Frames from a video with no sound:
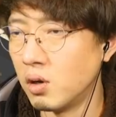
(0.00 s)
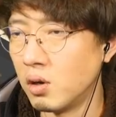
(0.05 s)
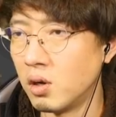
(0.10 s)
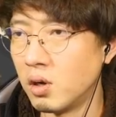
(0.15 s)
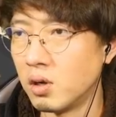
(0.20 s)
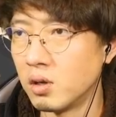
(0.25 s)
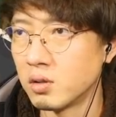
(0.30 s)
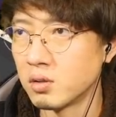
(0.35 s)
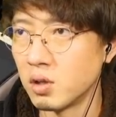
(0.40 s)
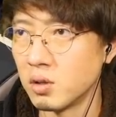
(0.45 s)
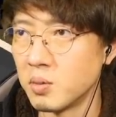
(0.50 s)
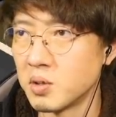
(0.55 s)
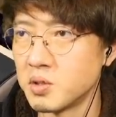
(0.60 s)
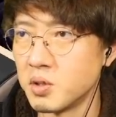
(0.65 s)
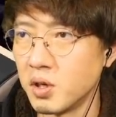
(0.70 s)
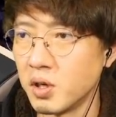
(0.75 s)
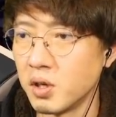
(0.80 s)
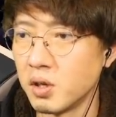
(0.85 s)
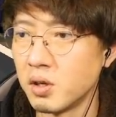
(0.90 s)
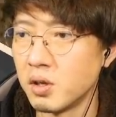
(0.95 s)
あ、タイマー
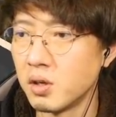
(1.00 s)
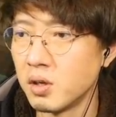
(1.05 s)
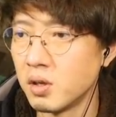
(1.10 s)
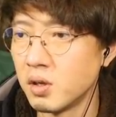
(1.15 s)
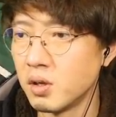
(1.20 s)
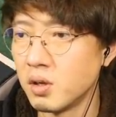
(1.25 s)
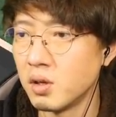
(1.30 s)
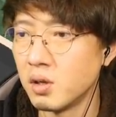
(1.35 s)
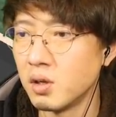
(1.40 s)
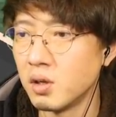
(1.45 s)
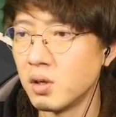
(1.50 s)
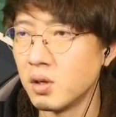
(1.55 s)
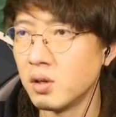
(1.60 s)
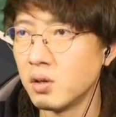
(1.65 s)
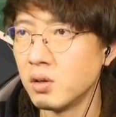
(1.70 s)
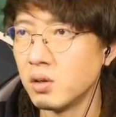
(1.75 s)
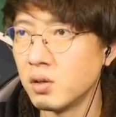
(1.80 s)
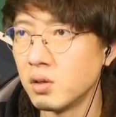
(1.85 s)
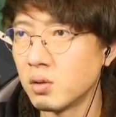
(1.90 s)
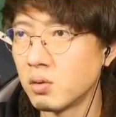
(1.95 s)
つない。
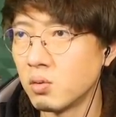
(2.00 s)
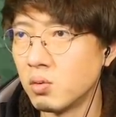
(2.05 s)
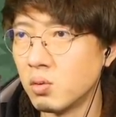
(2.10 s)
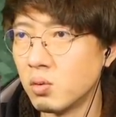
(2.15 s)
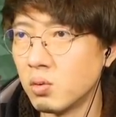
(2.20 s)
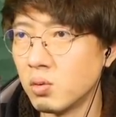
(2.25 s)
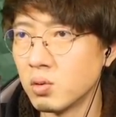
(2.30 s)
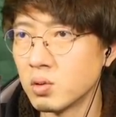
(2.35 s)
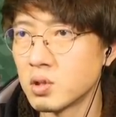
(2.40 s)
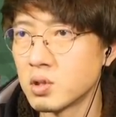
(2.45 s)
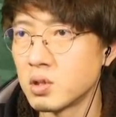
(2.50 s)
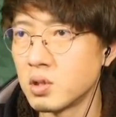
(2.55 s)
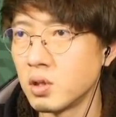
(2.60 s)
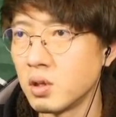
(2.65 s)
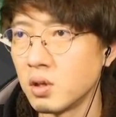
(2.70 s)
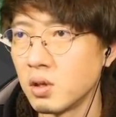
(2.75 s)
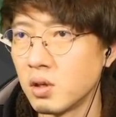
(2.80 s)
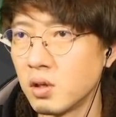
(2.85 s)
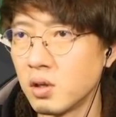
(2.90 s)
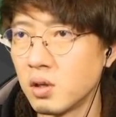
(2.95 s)
こうし
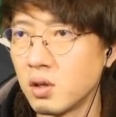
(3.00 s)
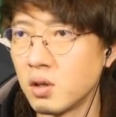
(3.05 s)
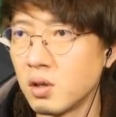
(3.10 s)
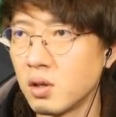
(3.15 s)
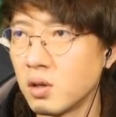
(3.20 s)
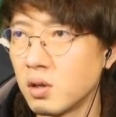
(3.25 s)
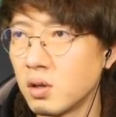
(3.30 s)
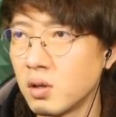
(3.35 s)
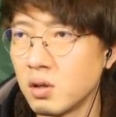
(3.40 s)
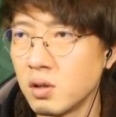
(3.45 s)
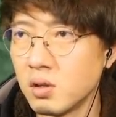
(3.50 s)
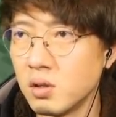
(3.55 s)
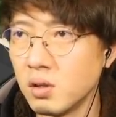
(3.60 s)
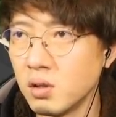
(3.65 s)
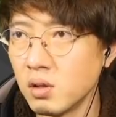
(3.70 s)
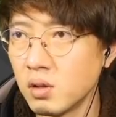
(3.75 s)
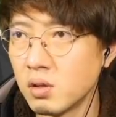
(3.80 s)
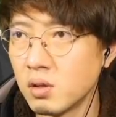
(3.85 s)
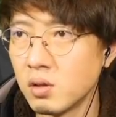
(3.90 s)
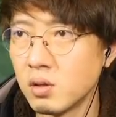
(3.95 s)
て。
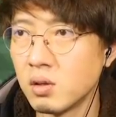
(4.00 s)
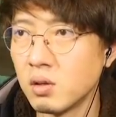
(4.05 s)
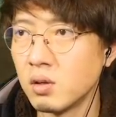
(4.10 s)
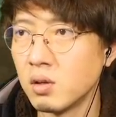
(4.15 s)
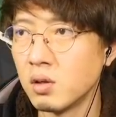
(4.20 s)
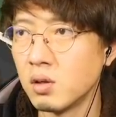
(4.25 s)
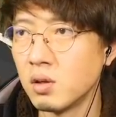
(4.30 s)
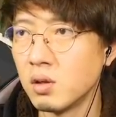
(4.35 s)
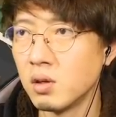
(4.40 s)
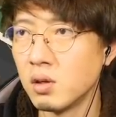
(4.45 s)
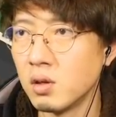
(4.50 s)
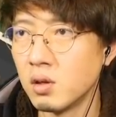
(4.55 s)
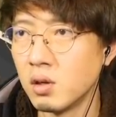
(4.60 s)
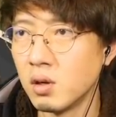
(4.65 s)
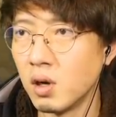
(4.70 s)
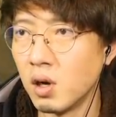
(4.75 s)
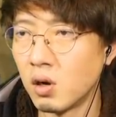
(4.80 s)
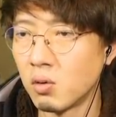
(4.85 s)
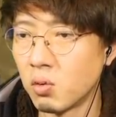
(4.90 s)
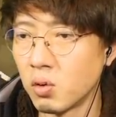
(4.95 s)
ね。
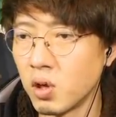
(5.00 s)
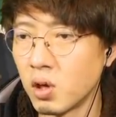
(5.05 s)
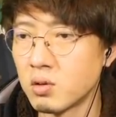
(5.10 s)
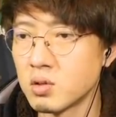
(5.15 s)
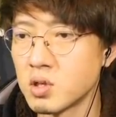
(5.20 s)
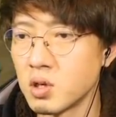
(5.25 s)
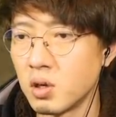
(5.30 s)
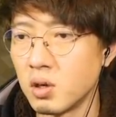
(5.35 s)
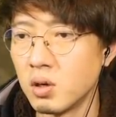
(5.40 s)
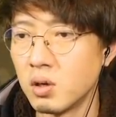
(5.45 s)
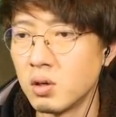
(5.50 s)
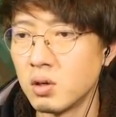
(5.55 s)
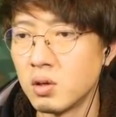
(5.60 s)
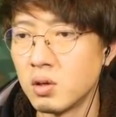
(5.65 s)
あ、これ逆じゃん。